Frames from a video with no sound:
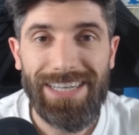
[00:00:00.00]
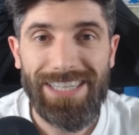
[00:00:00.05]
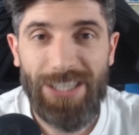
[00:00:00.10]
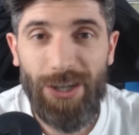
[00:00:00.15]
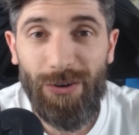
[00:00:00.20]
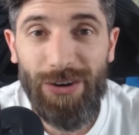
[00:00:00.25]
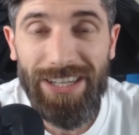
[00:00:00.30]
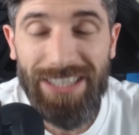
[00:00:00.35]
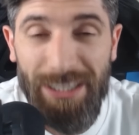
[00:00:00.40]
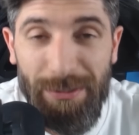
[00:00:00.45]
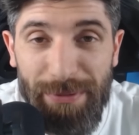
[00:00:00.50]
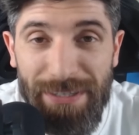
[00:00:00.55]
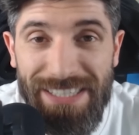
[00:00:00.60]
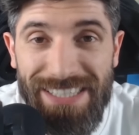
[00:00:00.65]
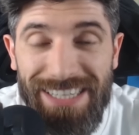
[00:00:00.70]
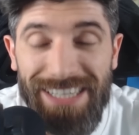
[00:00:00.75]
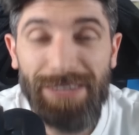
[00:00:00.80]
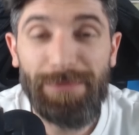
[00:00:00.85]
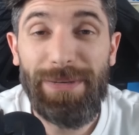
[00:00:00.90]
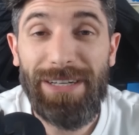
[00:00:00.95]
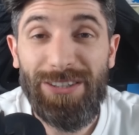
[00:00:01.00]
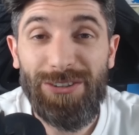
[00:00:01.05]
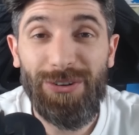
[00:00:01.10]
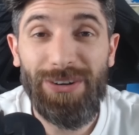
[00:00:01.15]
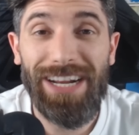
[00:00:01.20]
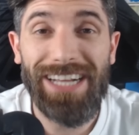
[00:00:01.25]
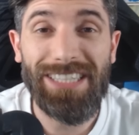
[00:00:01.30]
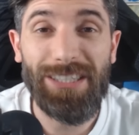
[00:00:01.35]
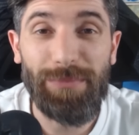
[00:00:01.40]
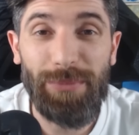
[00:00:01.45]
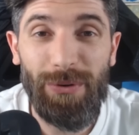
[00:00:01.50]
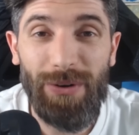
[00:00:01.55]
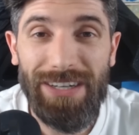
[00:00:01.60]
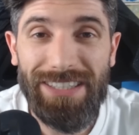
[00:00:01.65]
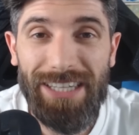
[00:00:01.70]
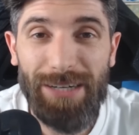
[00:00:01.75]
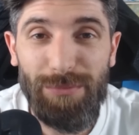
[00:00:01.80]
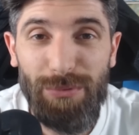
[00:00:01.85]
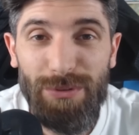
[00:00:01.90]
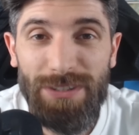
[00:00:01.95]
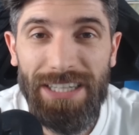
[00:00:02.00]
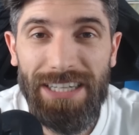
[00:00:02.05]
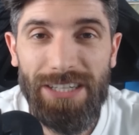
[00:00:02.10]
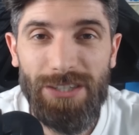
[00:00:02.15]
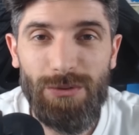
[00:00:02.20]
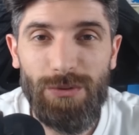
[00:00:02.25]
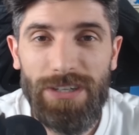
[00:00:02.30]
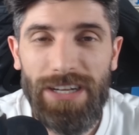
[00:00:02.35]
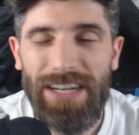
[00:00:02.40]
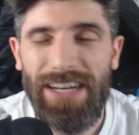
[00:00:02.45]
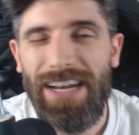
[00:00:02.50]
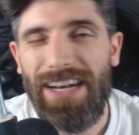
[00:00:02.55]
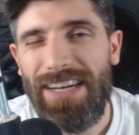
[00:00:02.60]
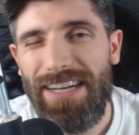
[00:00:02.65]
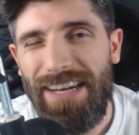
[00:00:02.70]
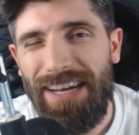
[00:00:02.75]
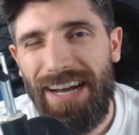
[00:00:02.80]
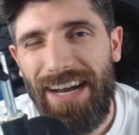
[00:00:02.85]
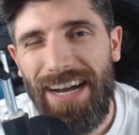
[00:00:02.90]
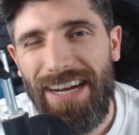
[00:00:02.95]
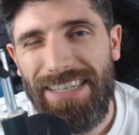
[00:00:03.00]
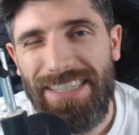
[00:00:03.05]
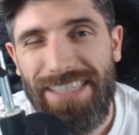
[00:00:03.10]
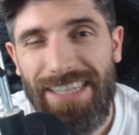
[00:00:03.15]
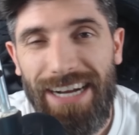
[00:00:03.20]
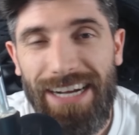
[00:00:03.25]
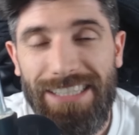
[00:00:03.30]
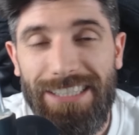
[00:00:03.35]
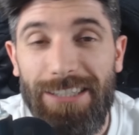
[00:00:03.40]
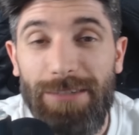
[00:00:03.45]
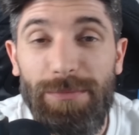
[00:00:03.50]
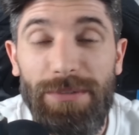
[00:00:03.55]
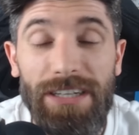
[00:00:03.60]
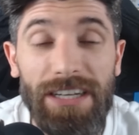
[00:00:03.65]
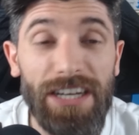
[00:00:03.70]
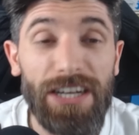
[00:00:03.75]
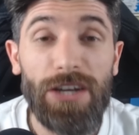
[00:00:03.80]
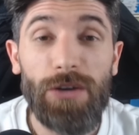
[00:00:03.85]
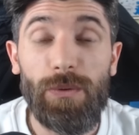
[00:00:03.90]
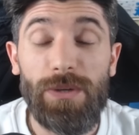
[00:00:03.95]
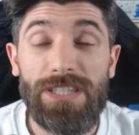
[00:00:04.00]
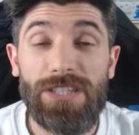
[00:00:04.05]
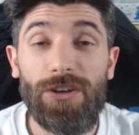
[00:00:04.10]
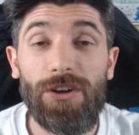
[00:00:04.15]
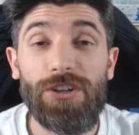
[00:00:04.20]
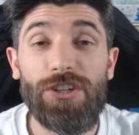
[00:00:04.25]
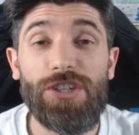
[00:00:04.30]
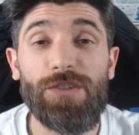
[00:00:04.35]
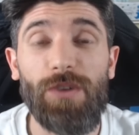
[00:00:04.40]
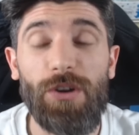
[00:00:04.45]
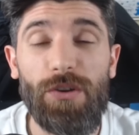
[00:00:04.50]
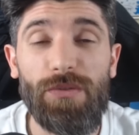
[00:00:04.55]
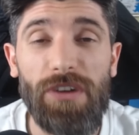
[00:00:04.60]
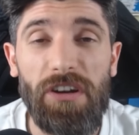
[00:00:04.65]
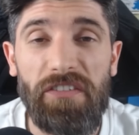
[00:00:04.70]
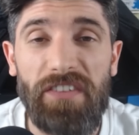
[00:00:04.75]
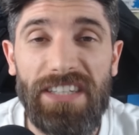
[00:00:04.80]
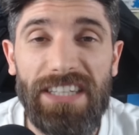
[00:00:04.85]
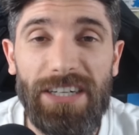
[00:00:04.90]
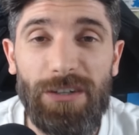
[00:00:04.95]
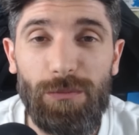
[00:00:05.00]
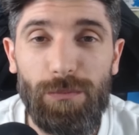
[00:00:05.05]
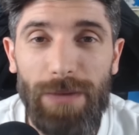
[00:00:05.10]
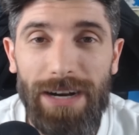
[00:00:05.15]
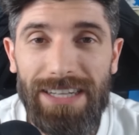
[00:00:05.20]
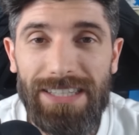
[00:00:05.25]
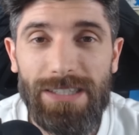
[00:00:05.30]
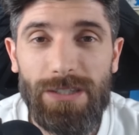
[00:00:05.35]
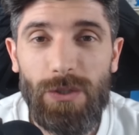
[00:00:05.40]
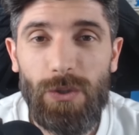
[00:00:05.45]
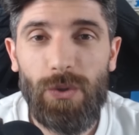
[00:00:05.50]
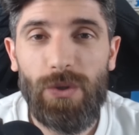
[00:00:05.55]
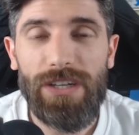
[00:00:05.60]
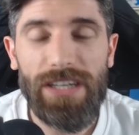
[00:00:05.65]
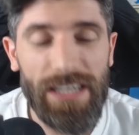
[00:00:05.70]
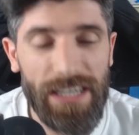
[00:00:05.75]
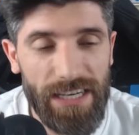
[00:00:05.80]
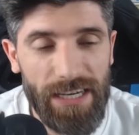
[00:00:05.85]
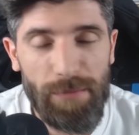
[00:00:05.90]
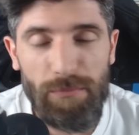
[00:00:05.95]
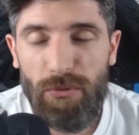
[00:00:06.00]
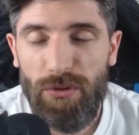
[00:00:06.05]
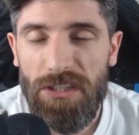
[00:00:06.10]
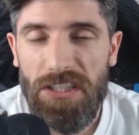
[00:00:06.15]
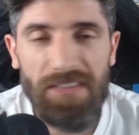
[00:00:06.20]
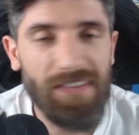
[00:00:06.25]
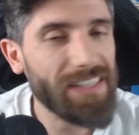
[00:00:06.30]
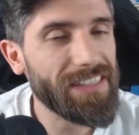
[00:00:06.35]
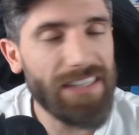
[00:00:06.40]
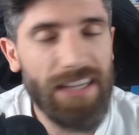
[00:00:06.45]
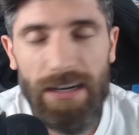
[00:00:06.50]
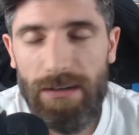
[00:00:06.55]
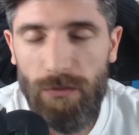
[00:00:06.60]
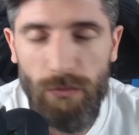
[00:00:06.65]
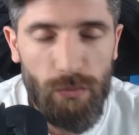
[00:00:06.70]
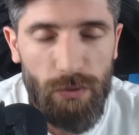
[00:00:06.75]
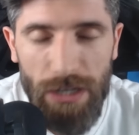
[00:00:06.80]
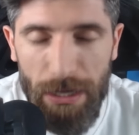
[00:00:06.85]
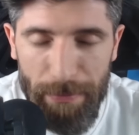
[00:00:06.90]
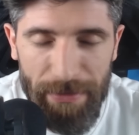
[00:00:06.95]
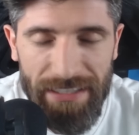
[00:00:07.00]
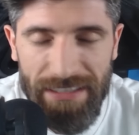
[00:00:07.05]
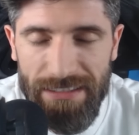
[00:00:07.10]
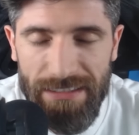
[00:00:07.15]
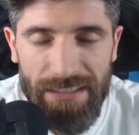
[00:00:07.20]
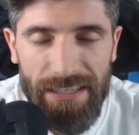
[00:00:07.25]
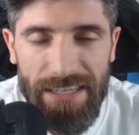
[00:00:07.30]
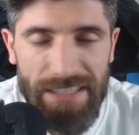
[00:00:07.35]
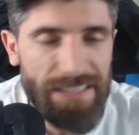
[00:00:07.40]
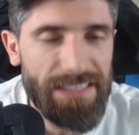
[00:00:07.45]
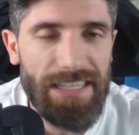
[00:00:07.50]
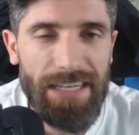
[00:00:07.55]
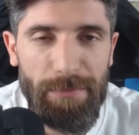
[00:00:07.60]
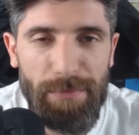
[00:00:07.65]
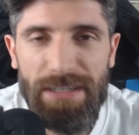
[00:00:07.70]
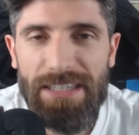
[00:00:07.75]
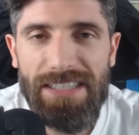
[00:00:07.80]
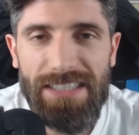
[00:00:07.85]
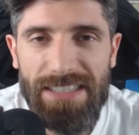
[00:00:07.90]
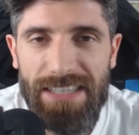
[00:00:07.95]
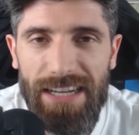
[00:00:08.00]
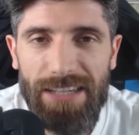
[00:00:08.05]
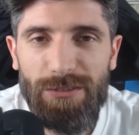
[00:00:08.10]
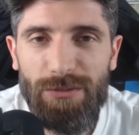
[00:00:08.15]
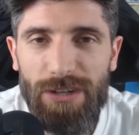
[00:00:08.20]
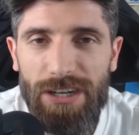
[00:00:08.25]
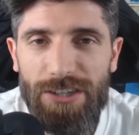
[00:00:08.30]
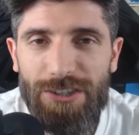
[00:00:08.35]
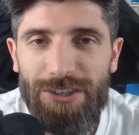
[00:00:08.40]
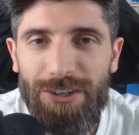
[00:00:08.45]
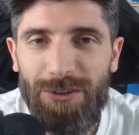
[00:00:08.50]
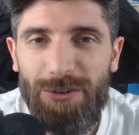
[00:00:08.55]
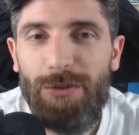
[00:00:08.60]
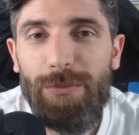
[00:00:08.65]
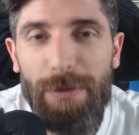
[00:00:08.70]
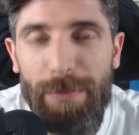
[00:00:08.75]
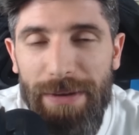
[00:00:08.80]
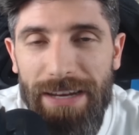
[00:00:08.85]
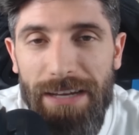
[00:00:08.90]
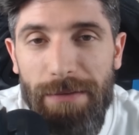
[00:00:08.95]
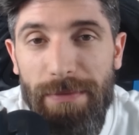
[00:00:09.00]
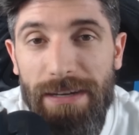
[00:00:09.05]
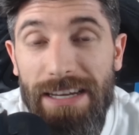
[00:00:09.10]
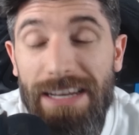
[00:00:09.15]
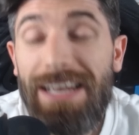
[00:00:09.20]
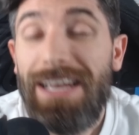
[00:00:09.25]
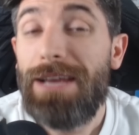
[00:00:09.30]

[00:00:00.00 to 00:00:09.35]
Ciao Caterpies, bentornati per un'altra puntata sul canale I Caterpie. Quest'oggi voglio farvi vedere un mazzo che poteva tranquillamente essere pensato nascere come meme,